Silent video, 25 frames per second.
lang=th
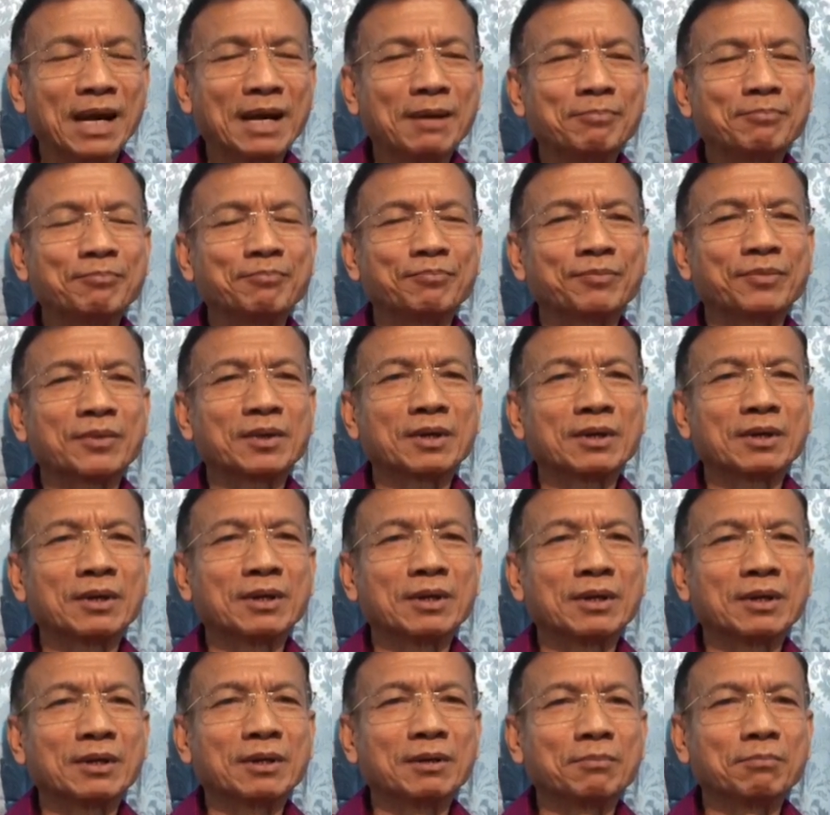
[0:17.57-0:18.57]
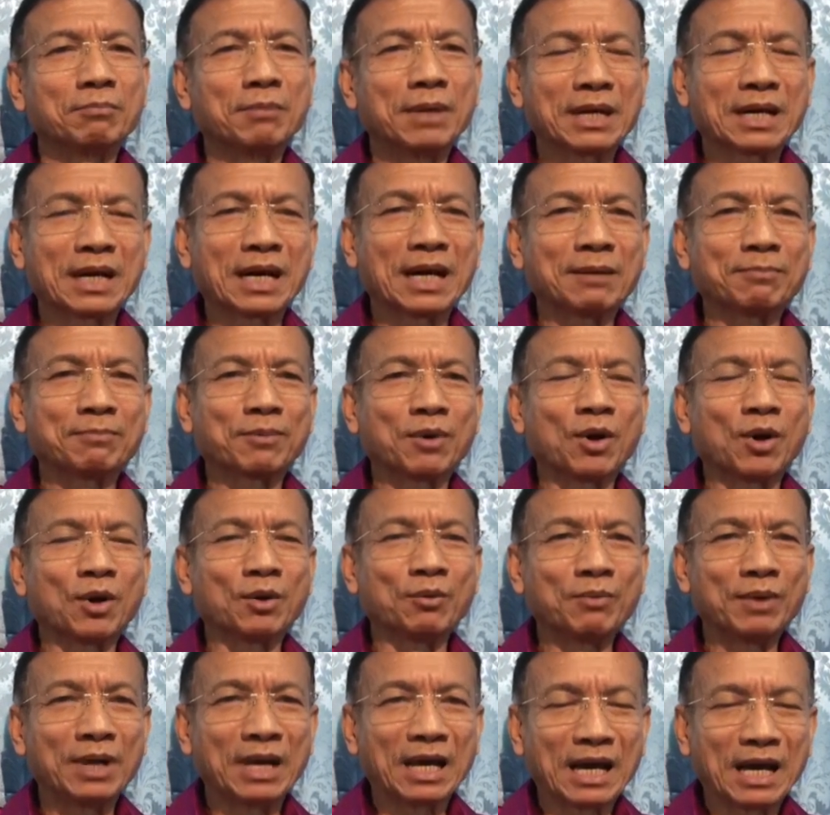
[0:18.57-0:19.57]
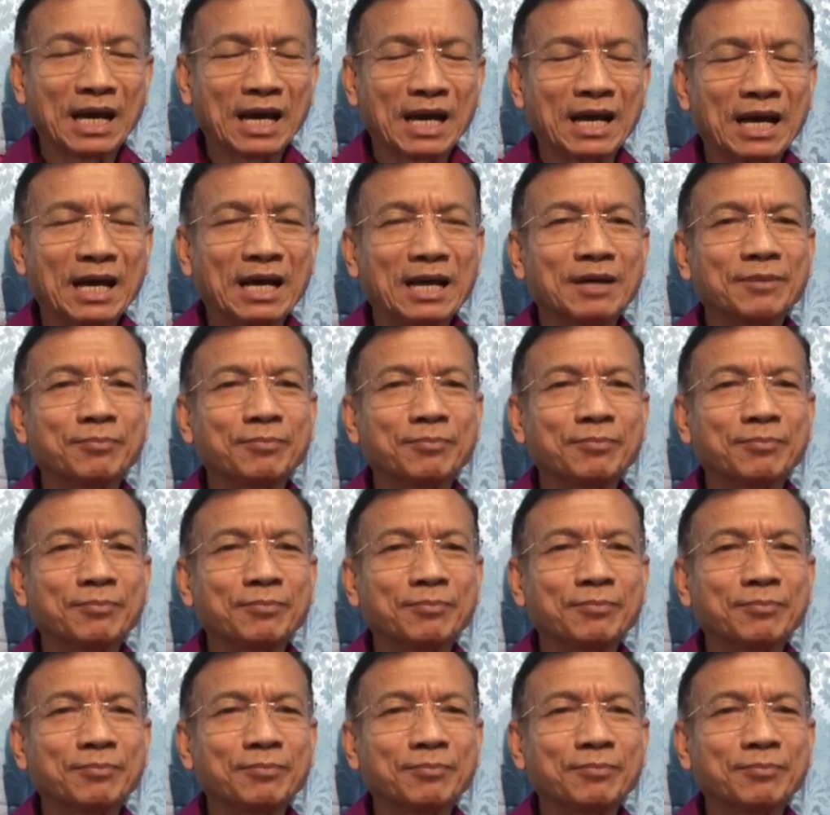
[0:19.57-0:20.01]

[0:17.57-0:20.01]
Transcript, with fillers: ลับ ไม่กลับก่อนเวลา